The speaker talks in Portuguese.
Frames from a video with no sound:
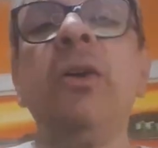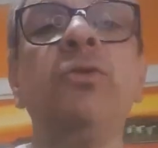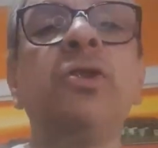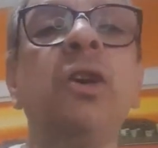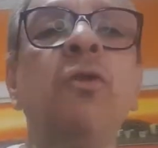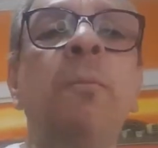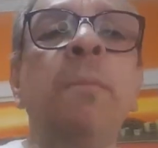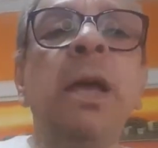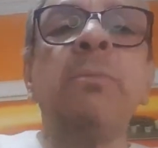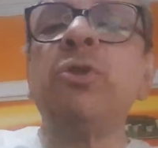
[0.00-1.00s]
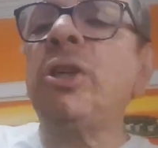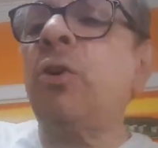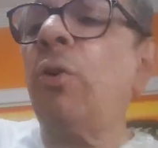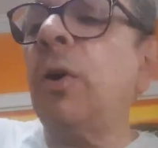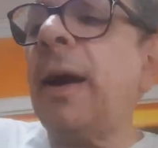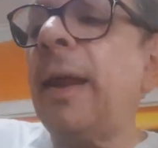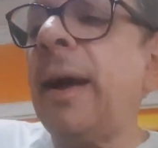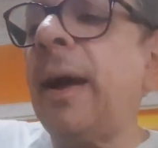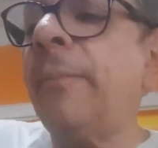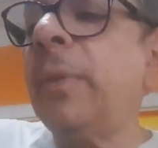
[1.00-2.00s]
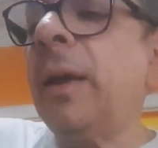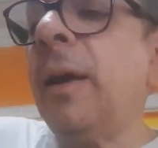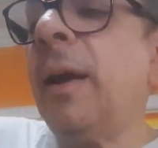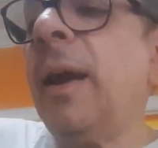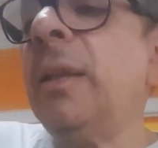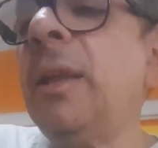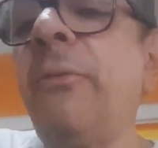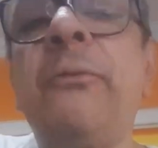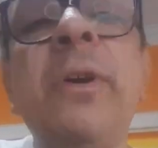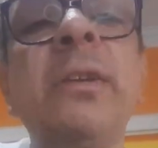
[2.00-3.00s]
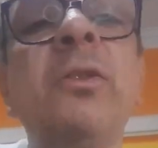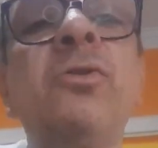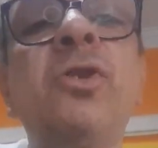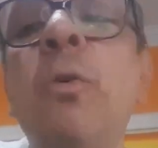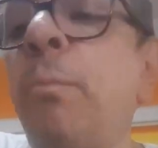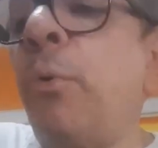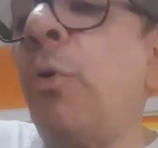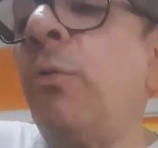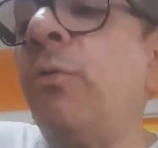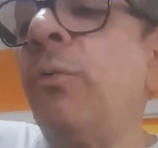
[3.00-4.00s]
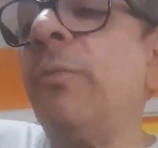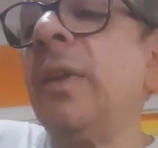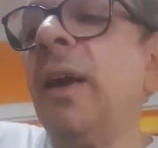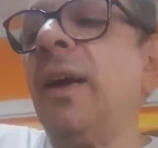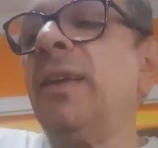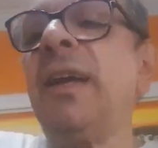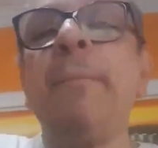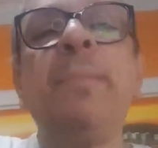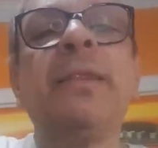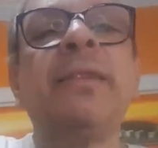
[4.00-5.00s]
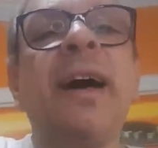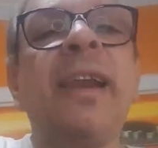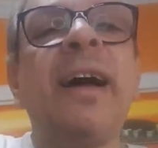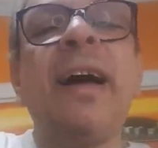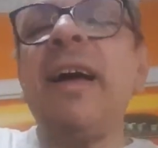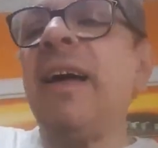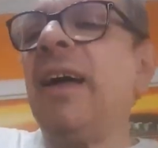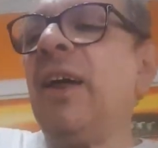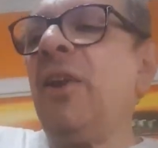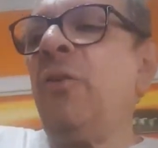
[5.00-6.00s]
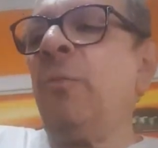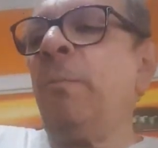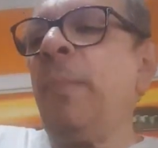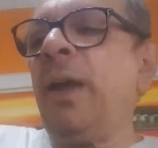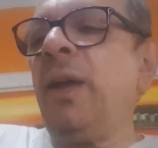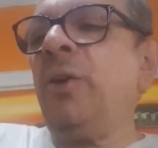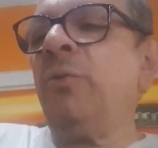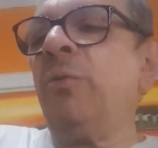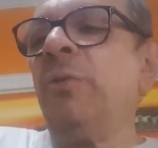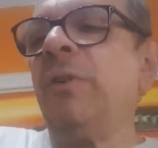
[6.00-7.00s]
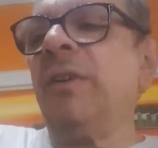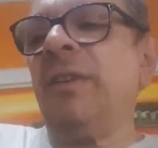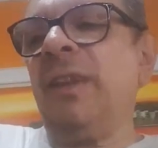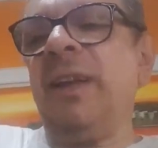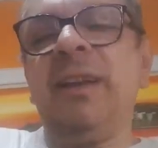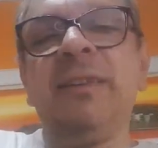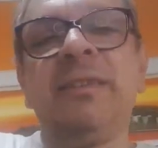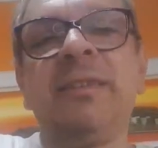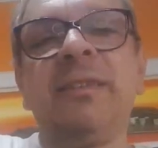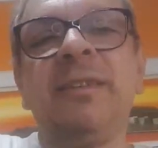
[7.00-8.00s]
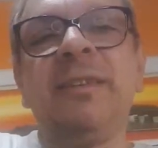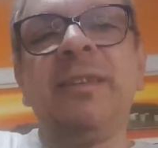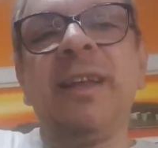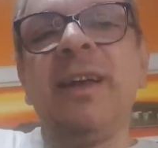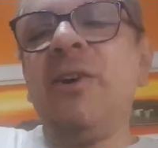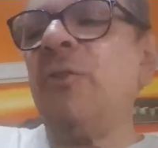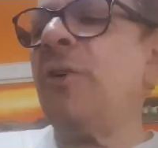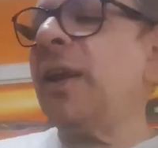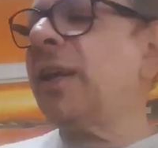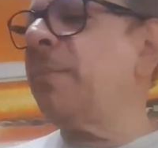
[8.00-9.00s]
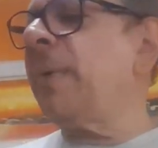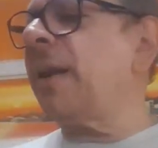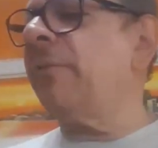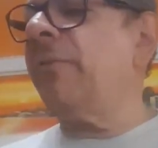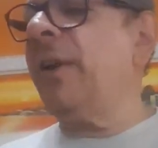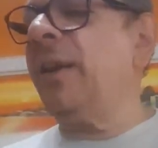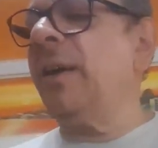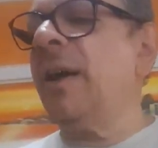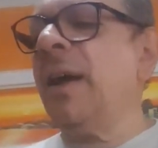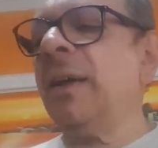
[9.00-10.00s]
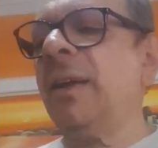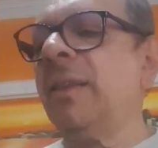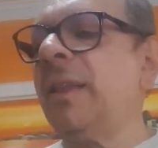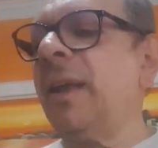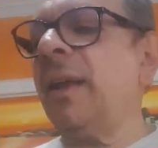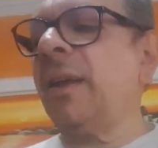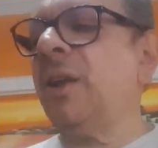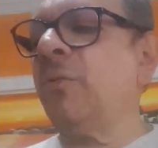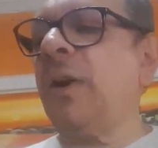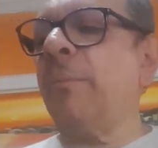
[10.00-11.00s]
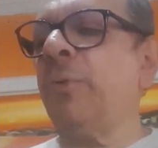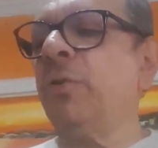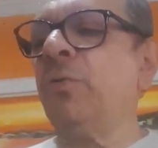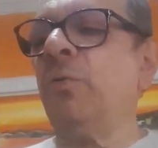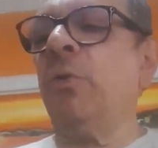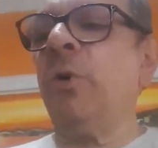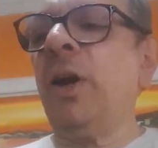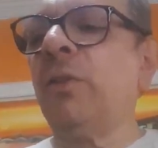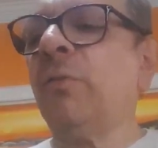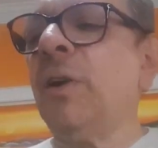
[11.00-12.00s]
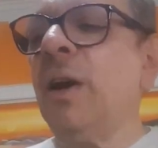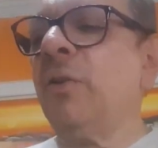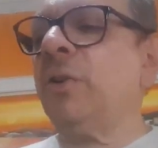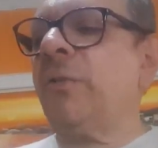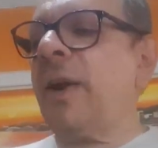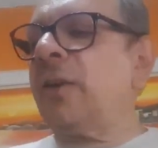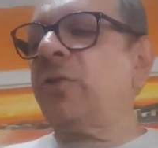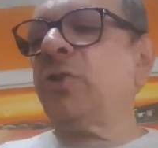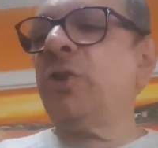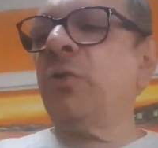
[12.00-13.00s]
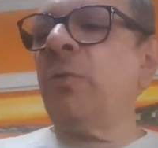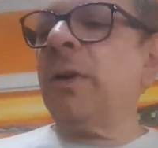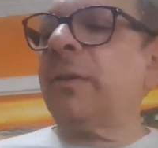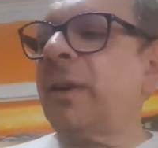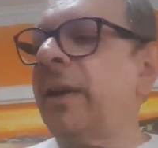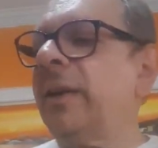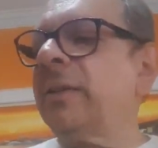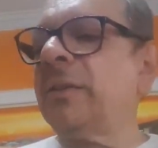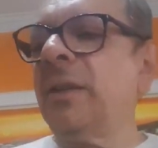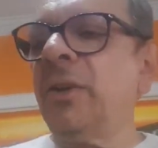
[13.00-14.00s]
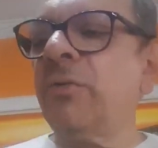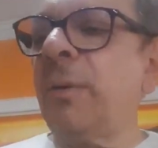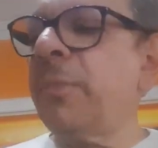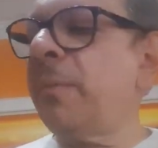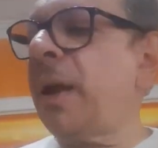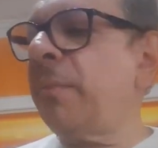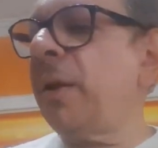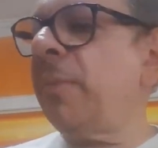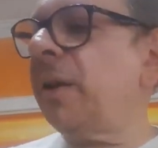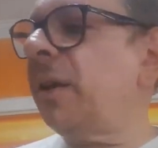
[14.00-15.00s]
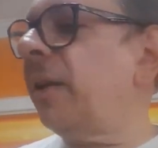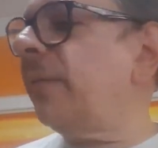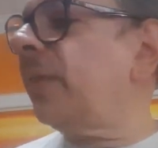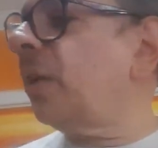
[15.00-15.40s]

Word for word: E o Senhor mesmo se colocará em defesa do seu povo e habitará no meio deles. Olha que maravilha que tem aqui no capítulo 8, nos versos de 1 a 3. Deixa eu abrir minha Bíblia aqui.